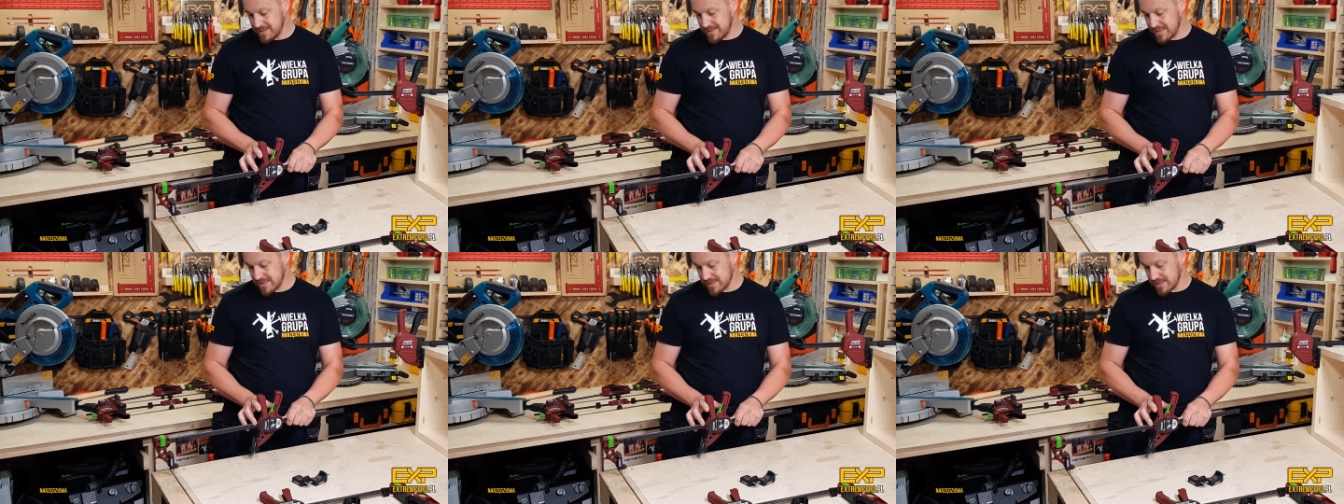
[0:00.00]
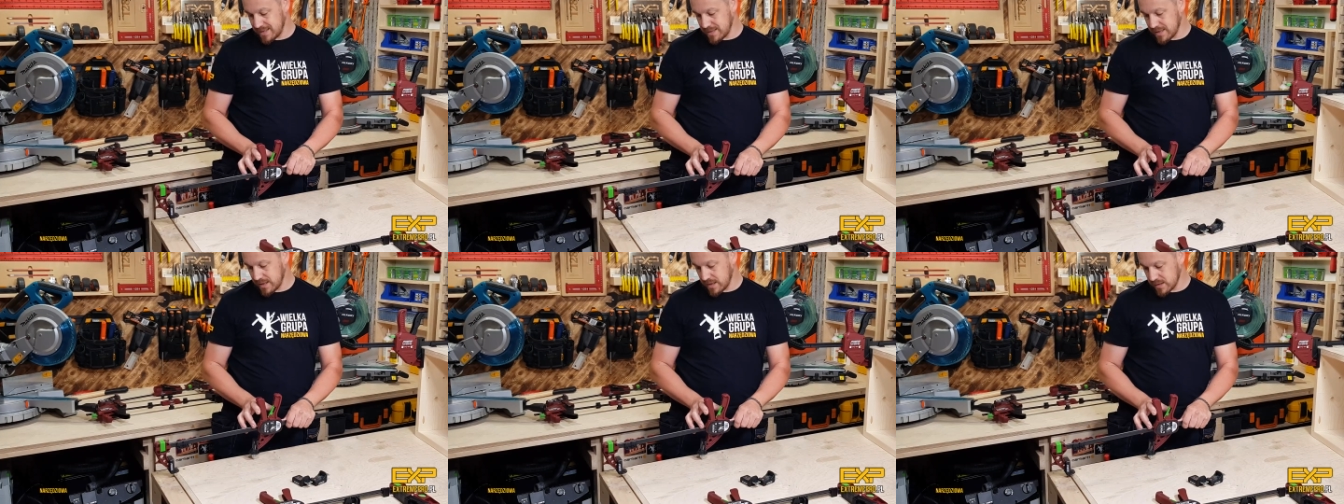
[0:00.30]

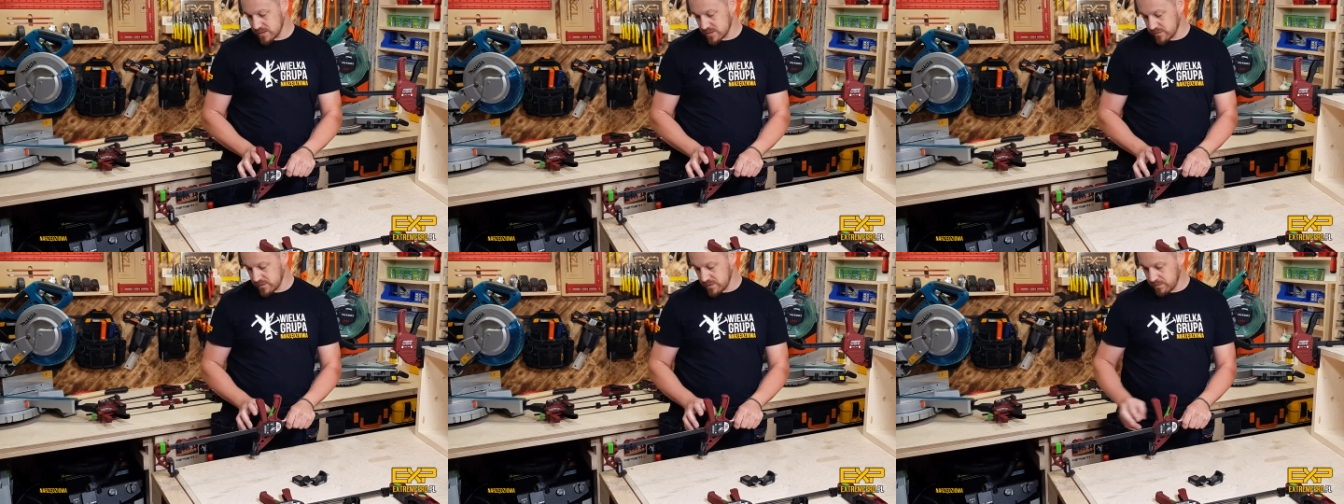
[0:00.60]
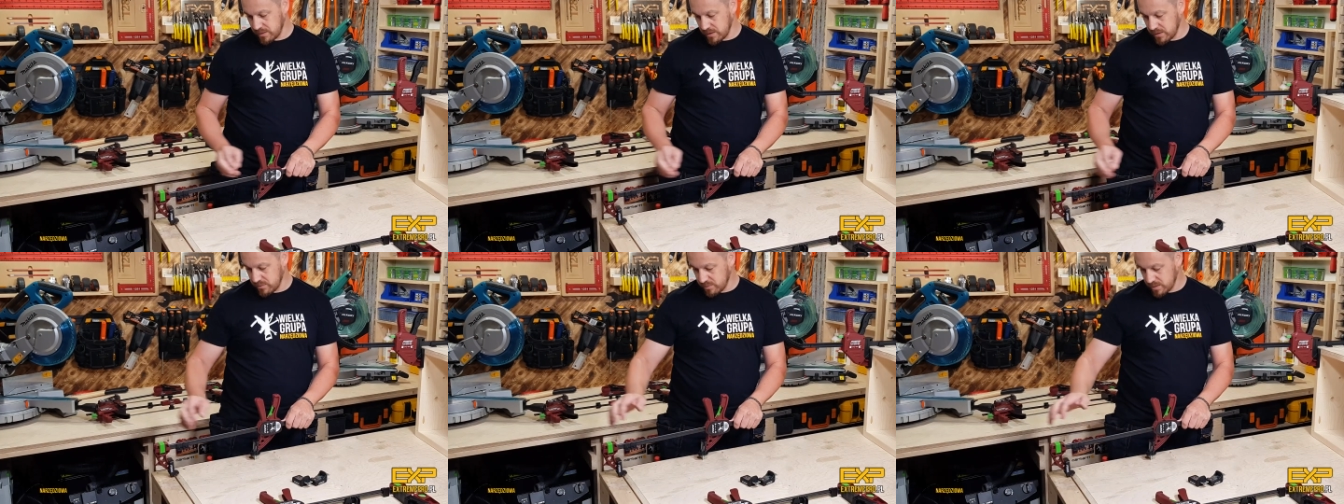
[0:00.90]
Deski tarasowe
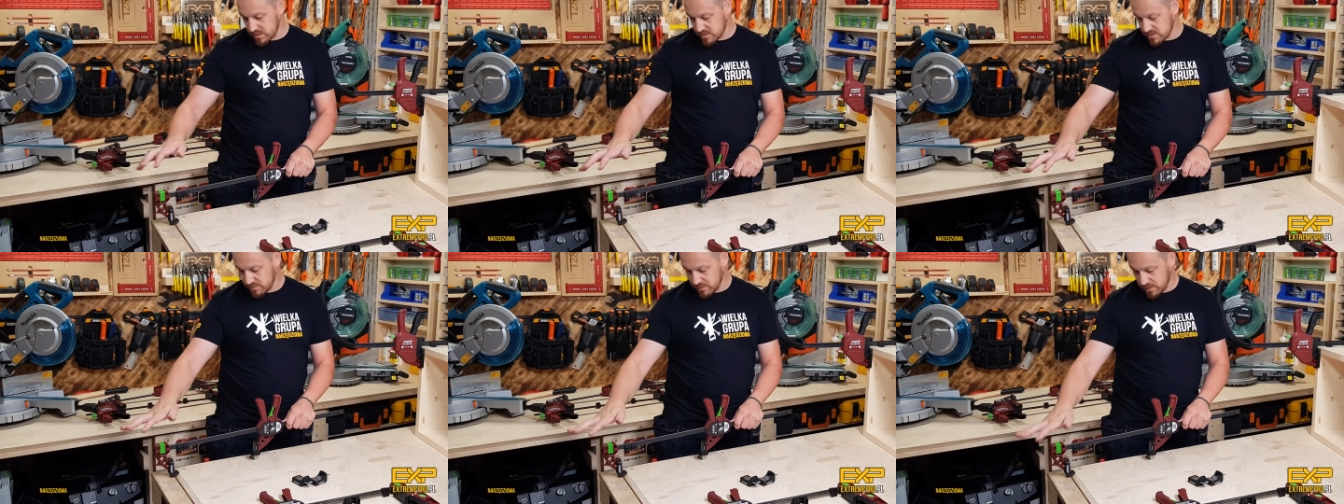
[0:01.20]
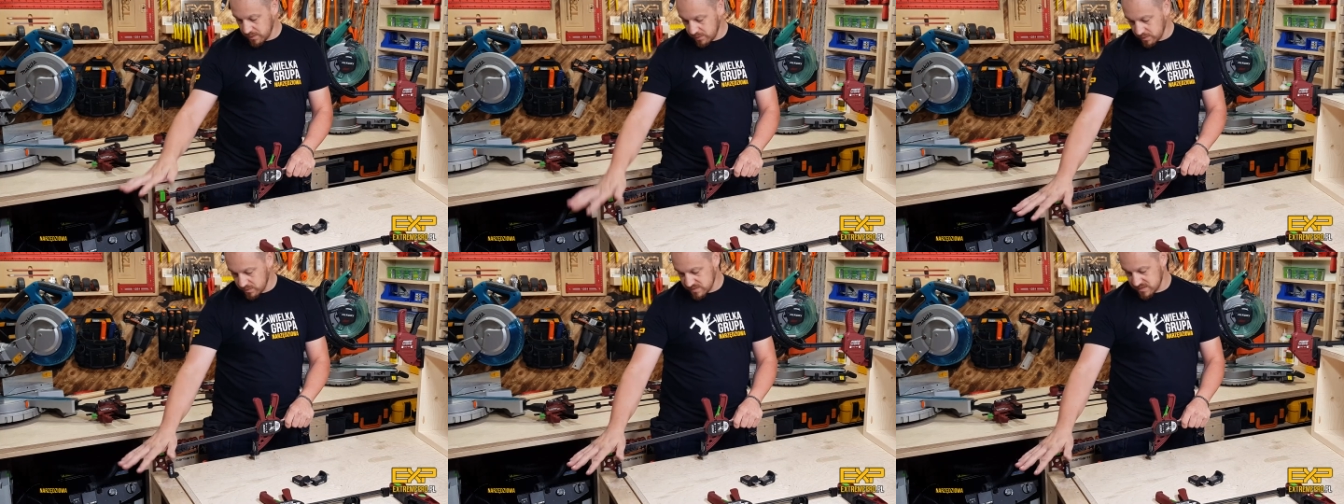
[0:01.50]
mają bardzo
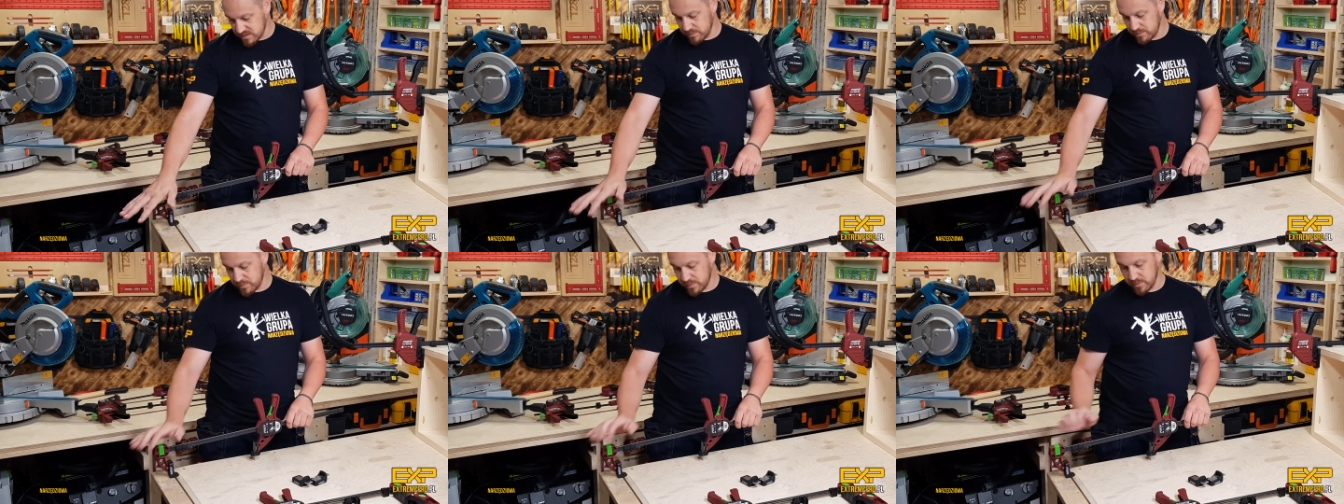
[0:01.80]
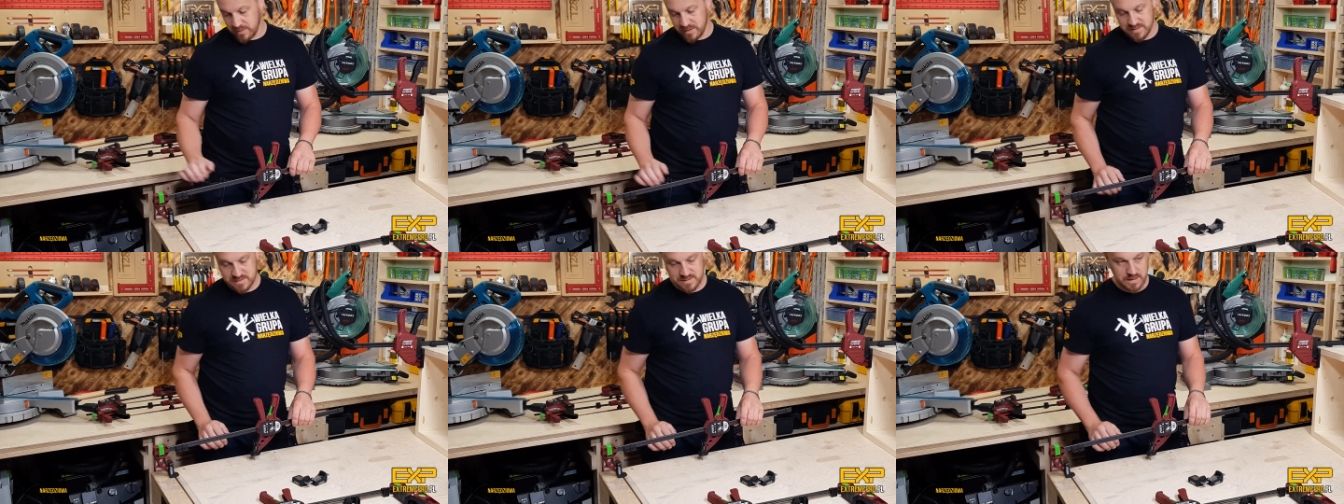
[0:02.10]
mały odstęp
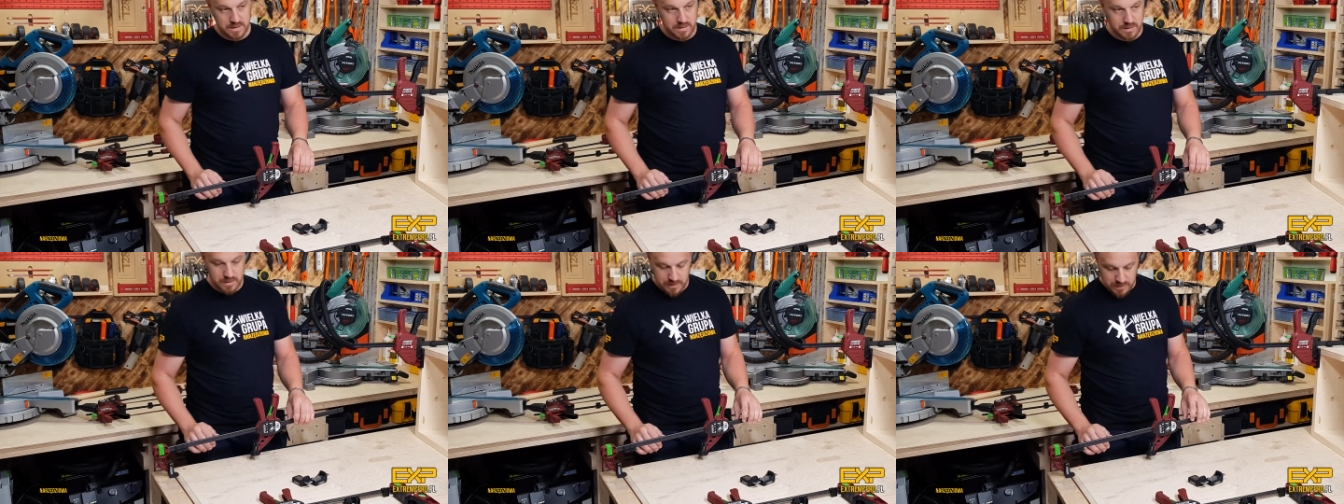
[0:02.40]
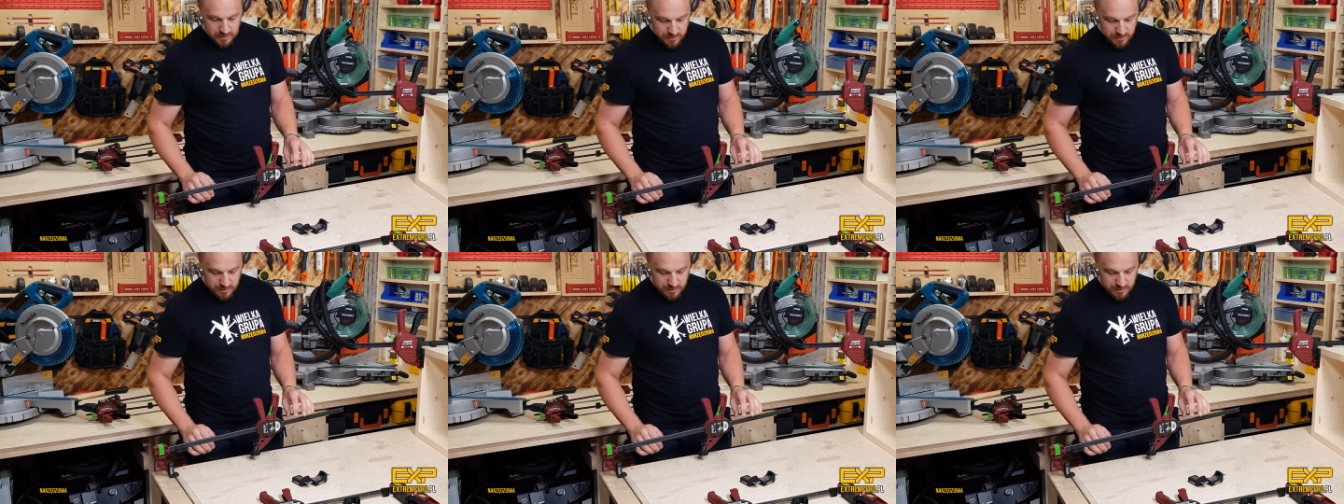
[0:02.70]
pomiędzy